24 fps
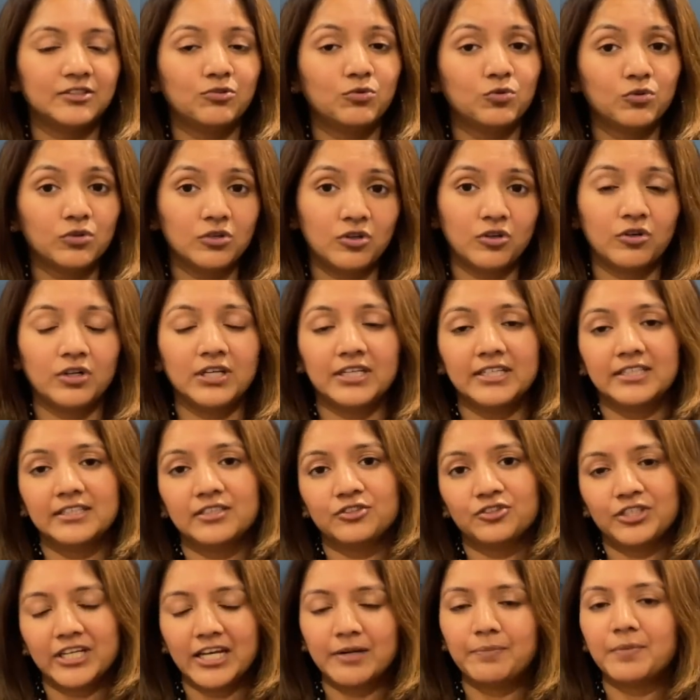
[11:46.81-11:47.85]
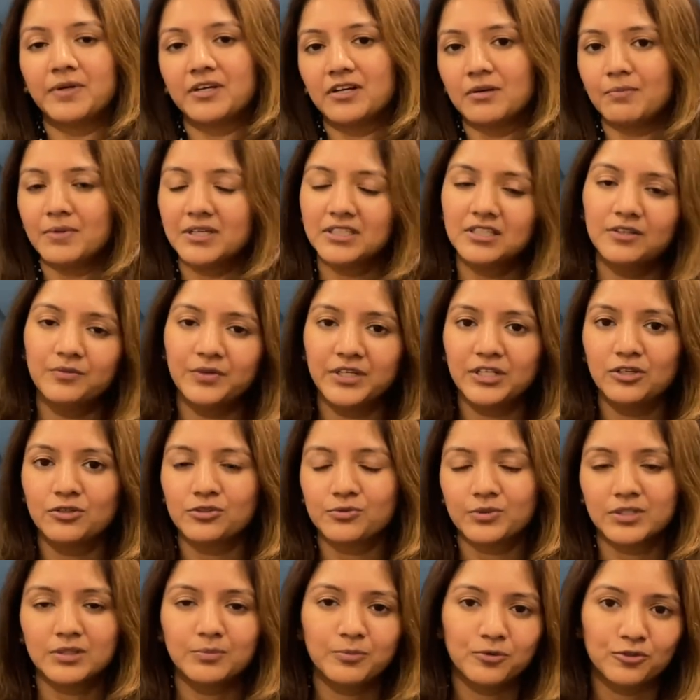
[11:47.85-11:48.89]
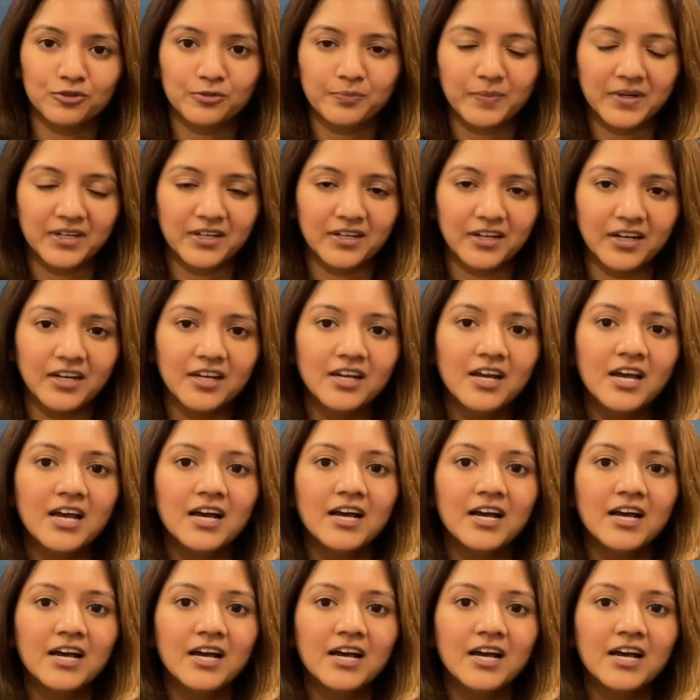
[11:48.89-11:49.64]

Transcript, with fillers: உங்களோட ஷேர் பண்ணுற மாதிரி வீடியோஸ் வந்து போஸ்ட் பண்ணுறேன்